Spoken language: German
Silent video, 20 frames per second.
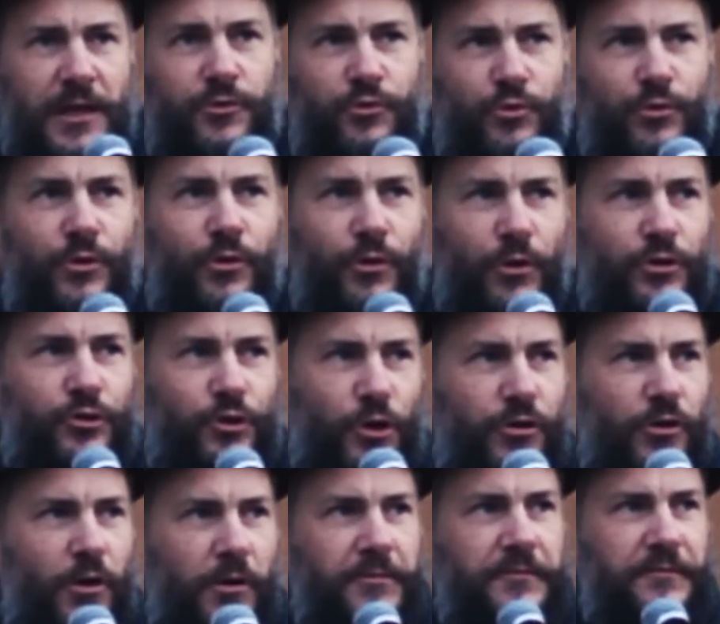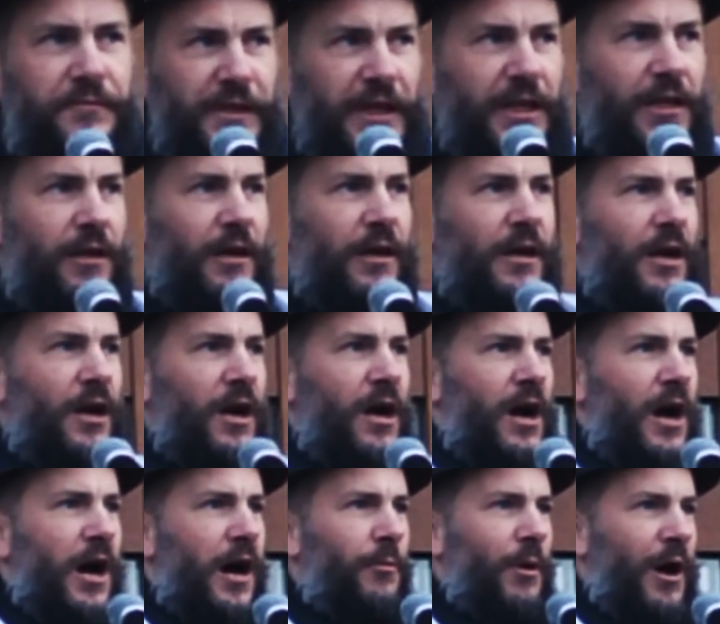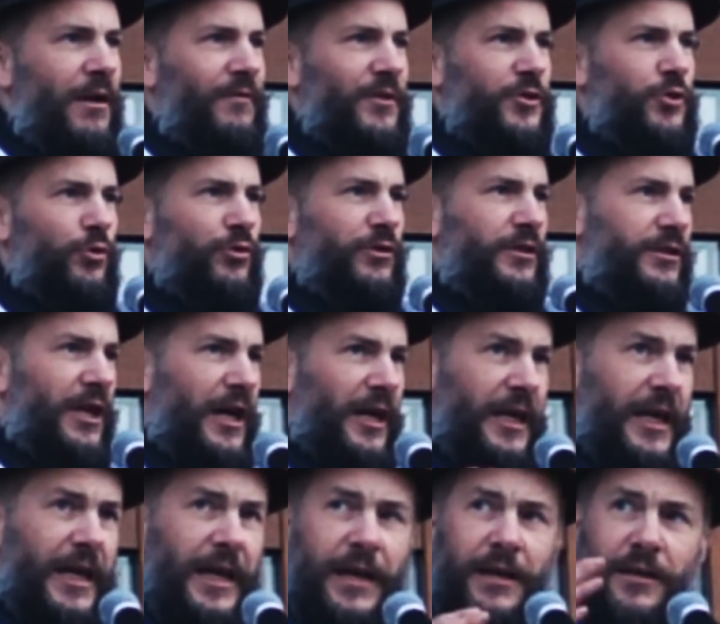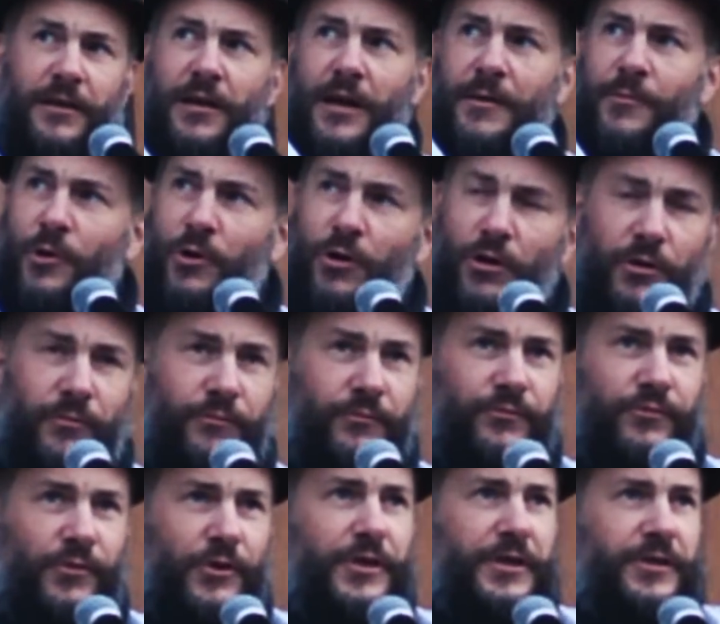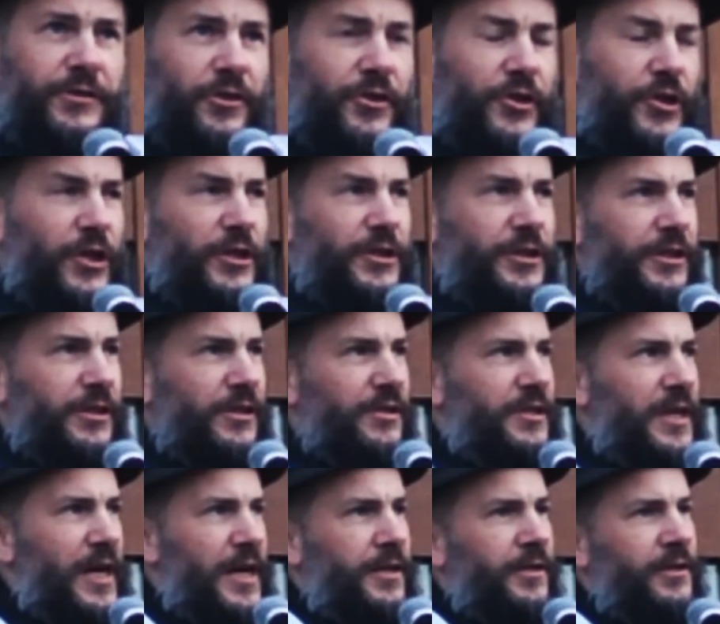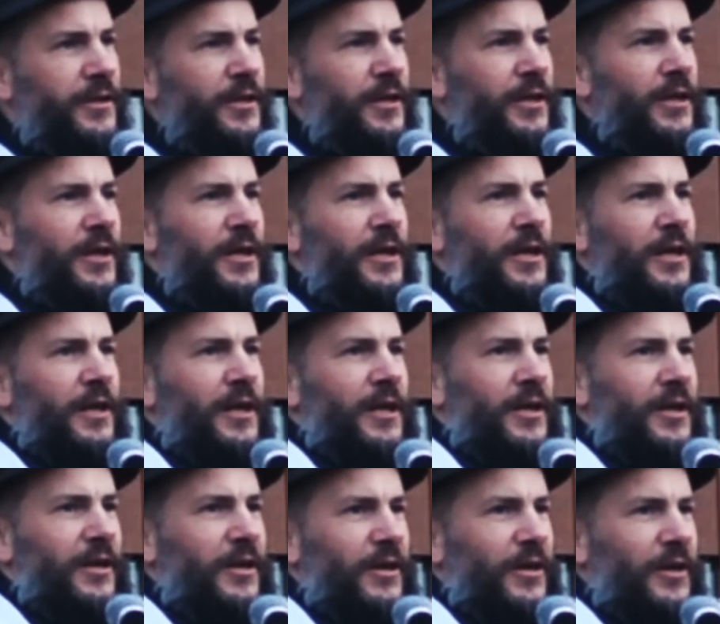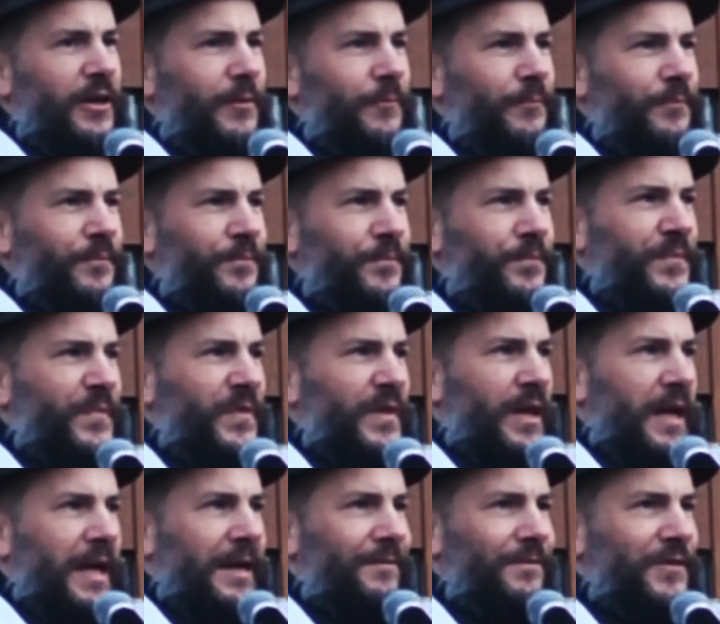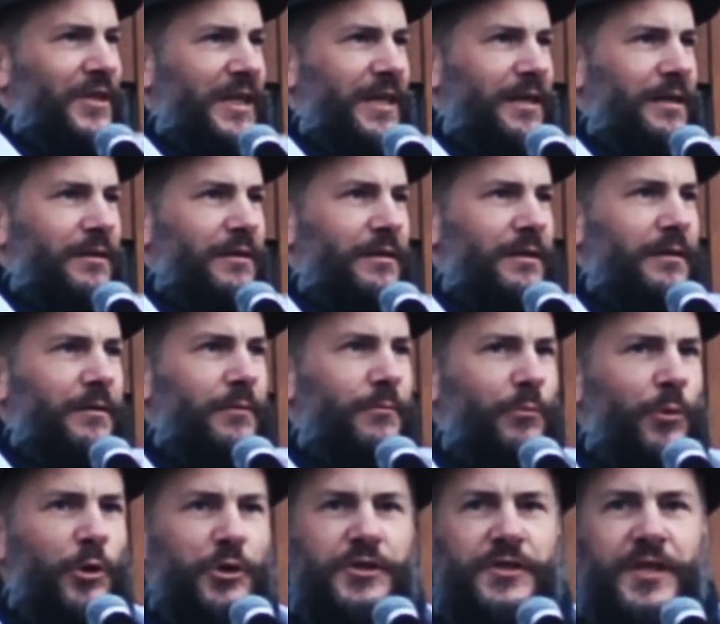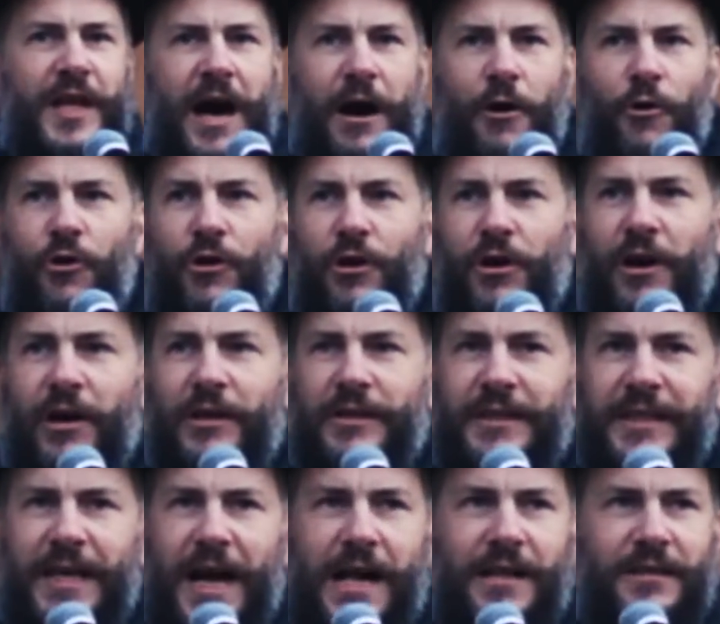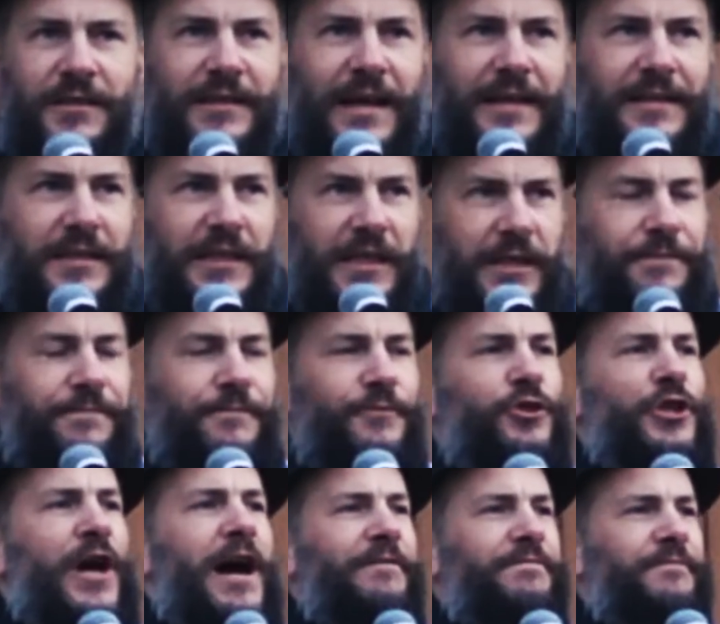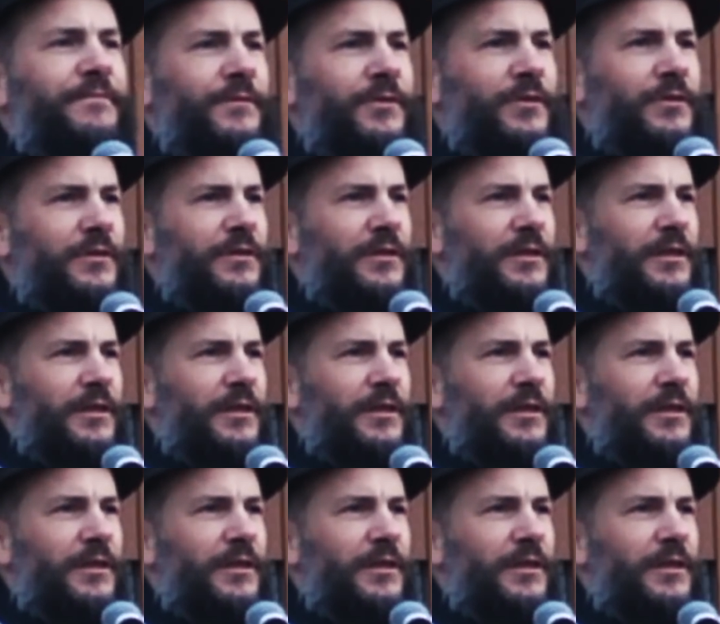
dazu gehört schon oft viel. Aber einfach so dagegen kann man auch von hinter der Gardine sein. Ähm, wir müssen auch die Alternativen schaffen.